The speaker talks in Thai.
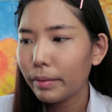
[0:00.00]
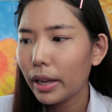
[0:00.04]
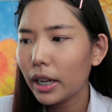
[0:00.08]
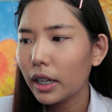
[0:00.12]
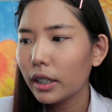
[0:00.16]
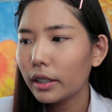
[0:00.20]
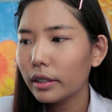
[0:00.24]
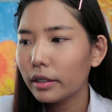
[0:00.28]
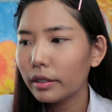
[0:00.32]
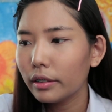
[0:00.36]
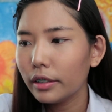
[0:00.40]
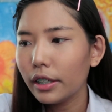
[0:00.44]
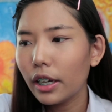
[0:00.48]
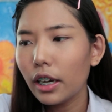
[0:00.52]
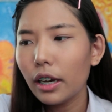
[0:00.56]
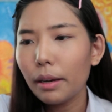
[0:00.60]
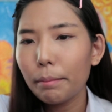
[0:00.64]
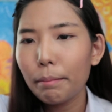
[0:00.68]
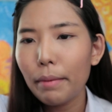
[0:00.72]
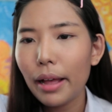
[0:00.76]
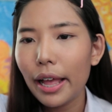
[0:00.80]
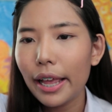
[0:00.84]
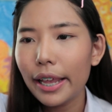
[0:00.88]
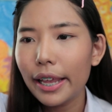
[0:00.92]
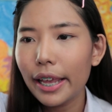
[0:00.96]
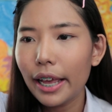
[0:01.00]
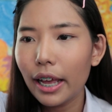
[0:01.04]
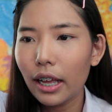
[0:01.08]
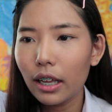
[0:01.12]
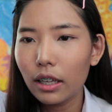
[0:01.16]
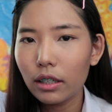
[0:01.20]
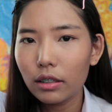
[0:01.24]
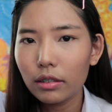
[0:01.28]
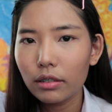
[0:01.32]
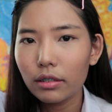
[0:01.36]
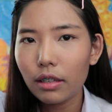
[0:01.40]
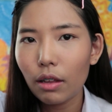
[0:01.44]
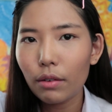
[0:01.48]
มันเยอะไปอะ
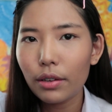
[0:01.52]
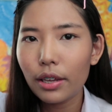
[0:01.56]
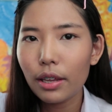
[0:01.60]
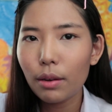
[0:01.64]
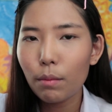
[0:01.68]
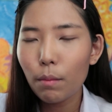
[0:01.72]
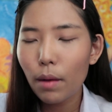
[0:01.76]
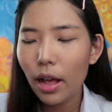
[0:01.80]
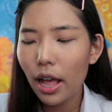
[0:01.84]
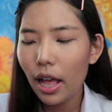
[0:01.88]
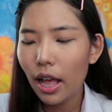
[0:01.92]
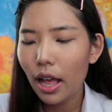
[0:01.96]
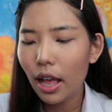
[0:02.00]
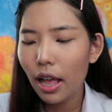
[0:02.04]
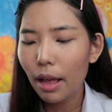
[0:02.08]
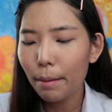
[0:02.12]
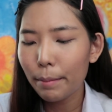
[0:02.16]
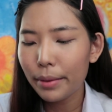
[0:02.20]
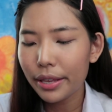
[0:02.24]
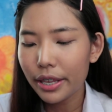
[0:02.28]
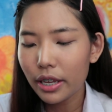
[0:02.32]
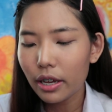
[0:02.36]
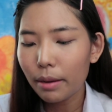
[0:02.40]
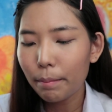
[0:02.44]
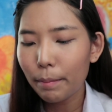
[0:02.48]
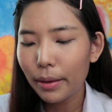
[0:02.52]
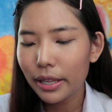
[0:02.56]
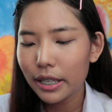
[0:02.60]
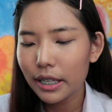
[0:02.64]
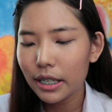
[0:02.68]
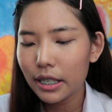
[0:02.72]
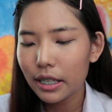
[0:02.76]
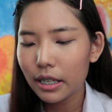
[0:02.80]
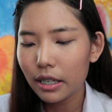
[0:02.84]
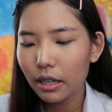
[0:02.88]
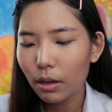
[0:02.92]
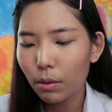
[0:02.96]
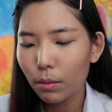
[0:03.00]
เราคิดว่ามันเยอะไปจ
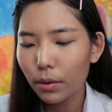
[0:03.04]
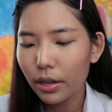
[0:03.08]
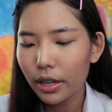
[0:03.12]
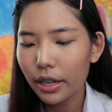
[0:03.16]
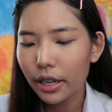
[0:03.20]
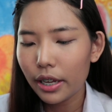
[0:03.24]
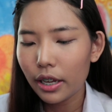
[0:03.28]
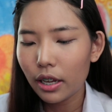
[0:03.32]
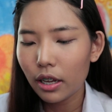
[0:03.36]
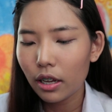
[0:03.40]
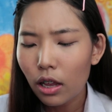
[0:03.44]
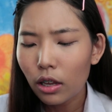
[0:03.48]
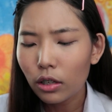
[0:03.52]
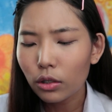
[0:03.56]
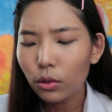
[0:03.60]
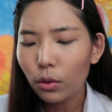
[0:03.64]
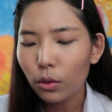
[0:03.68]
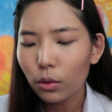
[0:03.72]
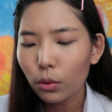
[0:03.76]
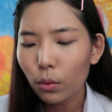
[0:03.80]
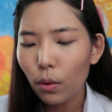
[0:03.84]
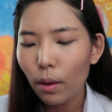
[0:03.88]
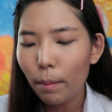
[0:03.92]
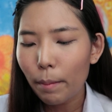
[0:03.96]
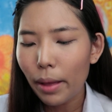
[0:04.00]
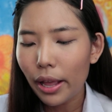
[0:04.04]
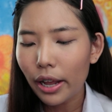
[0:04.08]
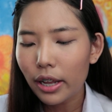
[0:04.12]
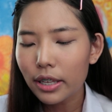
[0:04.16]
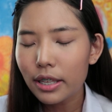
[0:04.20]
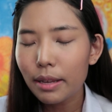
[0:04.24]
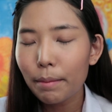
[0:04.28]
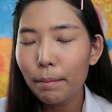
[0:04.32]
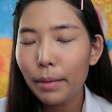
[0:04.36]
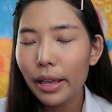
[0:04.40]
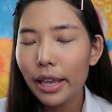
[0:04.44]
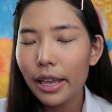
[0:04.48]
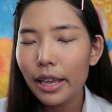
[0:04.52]
ริงๆนะเว้ยส่วนตัวไม้ก็
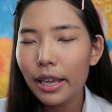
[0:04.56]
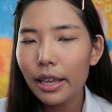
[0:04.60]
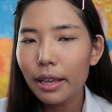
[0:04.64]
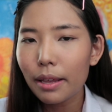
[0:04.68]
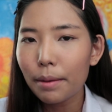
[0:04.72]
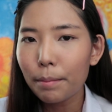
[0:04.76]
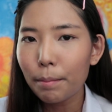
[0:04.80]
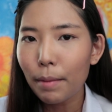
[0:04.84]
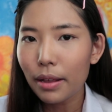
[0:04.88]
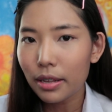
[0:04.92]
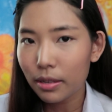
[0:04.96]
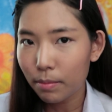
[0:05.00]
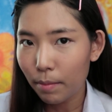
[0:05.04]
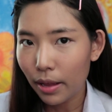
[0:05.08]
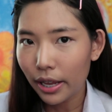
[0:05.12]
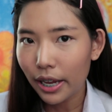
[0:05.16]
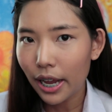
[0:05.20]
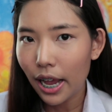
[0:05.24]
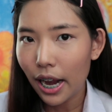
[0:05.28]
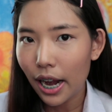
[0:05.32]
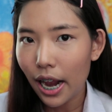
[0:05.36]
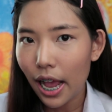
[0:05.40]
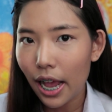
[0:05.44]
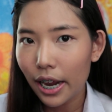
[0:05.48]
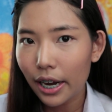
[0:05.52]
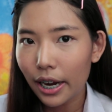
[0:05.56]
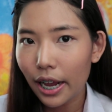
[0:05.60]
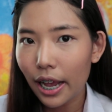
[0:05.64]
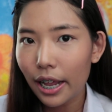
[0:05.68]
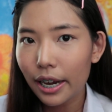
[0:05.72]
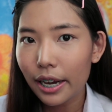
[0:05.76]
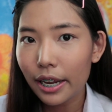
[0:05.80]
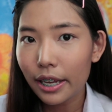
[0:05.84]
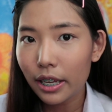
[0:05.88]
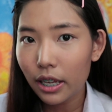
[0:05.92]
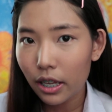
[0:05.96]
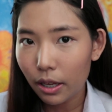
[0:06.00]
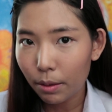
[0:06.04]
จะไม่ปัดมาสคาร่านะคะ
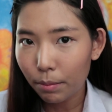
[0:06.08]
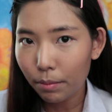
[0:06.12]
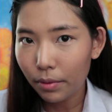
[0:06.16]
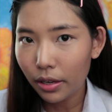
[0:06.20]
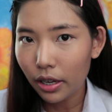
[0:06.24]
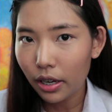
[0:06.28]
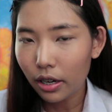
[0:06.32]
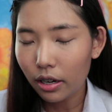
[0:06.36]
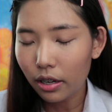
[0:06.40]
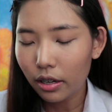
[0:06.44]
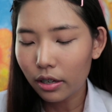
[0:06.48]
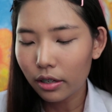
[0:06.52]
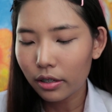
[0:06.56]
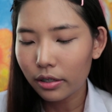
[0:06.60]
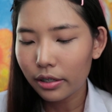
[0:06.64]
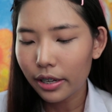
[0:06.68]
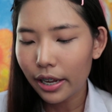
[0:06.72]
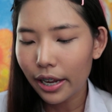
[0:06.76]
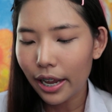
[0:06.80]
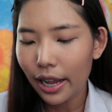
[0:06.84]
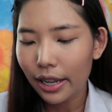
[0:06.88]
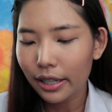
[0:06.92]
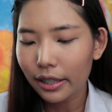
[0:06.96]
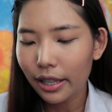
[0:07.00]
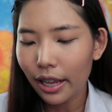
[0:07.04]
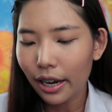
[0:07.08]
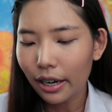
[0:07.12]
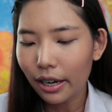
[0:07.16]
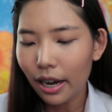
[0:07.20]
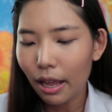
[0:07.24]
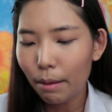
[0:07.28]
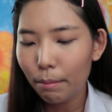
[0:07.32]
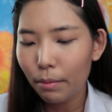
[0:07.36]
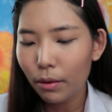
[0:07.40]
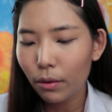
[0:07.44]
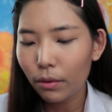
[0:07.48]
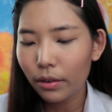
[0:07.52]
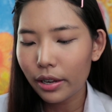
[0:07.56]
ในคลิปนี้เนอะในการแต่งห
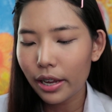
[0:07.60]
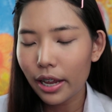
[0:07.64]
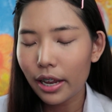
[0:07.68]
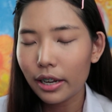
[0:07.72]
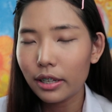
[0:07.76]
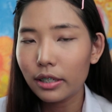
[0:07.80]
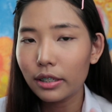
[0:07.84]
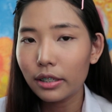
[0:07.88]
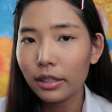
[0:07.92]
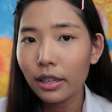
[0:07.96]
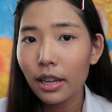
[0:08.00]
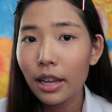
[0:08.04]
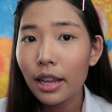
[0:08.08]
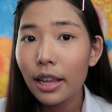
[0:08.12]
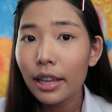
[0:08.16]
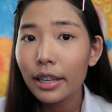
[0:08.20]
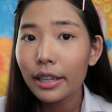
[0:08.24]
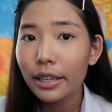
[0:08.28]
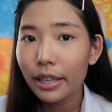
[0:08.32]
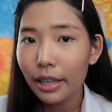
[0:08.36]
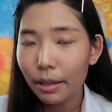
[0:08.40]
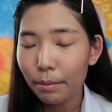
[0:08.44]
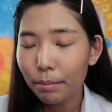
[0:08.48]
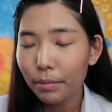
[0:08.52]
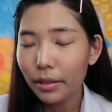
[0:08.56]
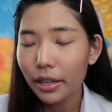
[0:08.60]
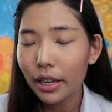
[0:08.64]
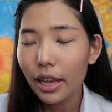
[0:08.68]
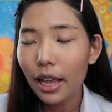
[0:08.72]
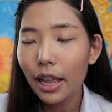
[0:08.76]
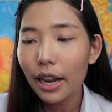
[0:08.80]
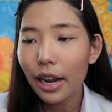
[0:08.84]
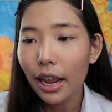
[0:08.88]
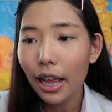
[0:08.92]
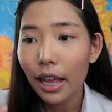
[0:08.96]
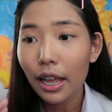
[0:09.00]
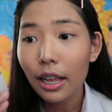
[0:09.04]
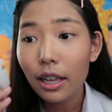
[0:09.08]
น้าไปโรงเรียนคลิปนี้
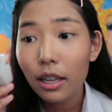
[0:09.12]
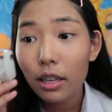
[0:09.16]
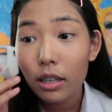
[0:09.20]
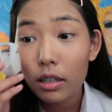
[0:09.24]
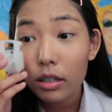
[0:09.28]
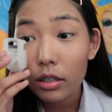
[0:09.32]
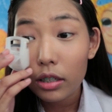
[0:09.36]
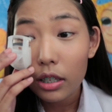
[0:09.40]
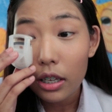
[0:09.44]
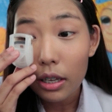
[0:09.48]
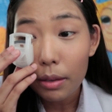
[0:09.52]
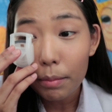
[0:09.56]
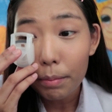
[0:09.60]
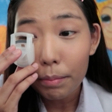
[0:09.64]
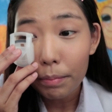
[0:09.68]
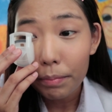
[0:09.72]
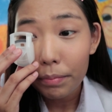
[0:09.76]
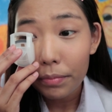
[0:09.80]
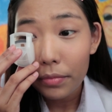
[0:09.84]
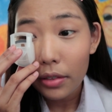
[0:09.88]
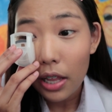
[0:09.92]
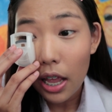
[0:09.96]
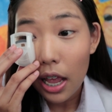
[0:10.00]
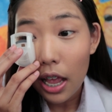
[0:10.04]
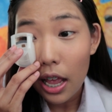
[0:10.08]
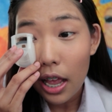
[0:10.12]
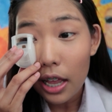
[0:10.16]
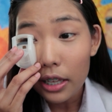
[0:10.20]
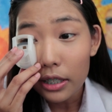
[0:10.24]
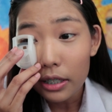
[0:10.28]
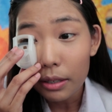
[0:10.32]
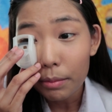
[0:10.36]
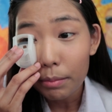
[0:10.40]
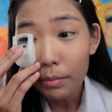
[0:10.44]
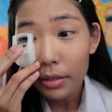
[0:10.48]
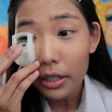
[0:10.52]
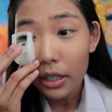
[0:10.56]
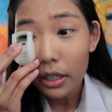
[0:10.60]
นะคลิปหน้าอาจ
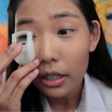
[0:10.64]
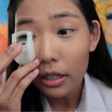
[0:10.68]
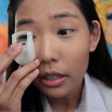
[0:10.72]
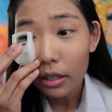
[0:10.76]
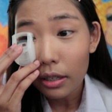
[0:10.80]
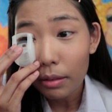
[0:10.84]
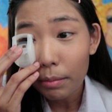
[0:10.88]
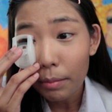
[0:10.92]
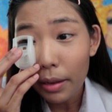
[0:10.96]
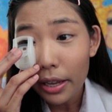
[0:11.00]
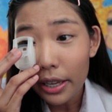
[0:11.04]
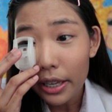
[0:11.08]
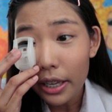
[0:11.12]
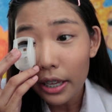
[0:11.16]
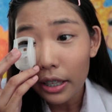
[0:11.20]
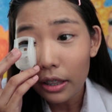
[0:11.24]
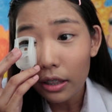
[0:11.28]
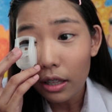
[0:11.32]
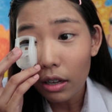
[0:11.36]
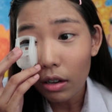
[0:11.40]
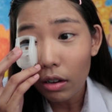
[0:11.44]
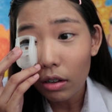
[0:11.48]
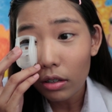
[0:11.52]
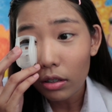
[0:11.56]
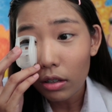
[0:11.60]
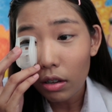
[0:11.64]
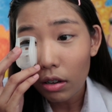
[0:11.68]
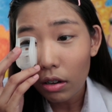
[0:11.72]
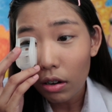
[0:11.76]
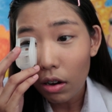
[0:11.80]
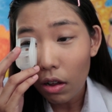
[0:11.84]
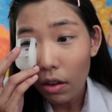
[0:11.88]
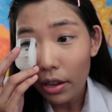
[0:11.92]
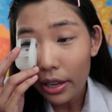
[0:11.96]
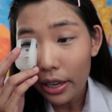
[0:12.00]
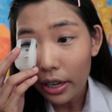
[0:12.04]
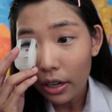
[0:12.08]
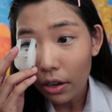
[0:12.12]
จะมีมาอีกก็ต้อง
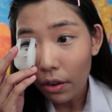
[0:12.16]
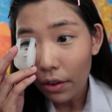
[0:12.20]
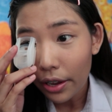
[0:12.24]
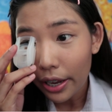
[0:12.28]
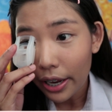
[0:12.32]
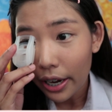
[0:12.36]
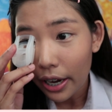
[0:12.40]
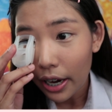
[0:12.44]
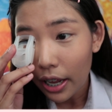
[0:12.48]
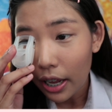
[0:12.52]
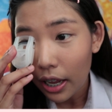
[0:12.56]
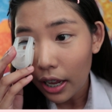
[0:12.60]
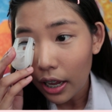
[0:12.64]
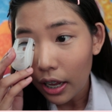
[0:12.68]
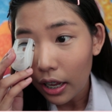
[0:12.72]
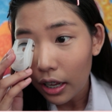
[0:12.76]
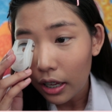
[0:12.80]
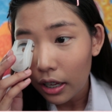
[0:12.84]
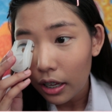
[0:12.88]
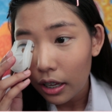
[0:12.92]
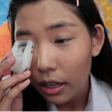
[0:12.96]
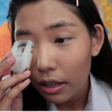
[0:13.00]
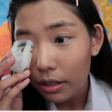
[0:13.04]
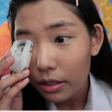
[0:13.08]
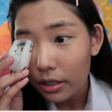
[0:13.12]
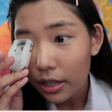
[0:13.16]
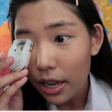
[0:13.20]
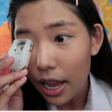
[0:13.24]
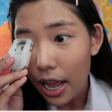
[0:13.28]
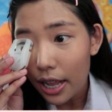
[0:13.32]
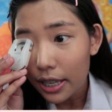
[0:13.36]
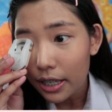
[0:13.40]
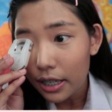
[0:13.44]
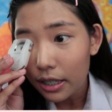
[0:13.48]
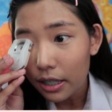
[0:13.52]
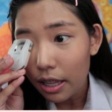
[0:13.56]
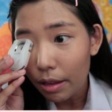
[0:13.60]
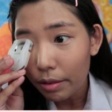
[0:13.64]
รออีกหน่อยนะคะ
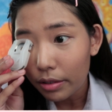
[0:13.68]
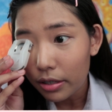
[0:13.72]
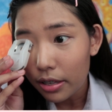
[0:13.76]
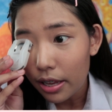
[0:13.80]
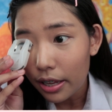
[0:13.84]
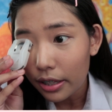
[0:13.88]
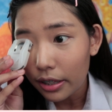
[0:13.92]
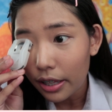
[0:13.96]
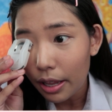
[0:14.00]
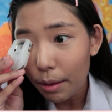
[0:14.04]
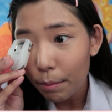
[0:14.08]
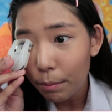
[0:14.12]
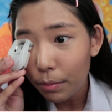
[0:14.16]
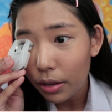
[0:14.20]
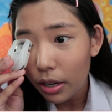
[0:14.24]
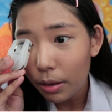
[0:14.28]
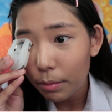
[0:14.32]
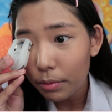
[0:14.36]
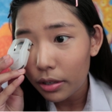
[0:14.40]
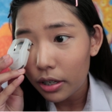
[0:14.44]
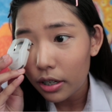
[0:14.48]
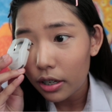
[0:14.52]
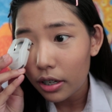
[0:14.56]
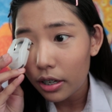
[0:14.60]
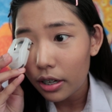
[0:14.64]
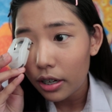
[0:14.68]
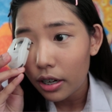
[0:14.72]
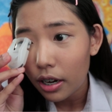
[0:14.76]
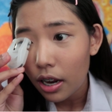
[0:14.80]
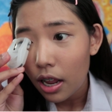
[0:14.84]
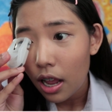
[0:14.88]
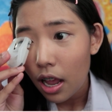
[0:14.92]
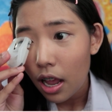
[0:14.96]
อาจจะตัดจัดเต็มเพิ่มขึ้น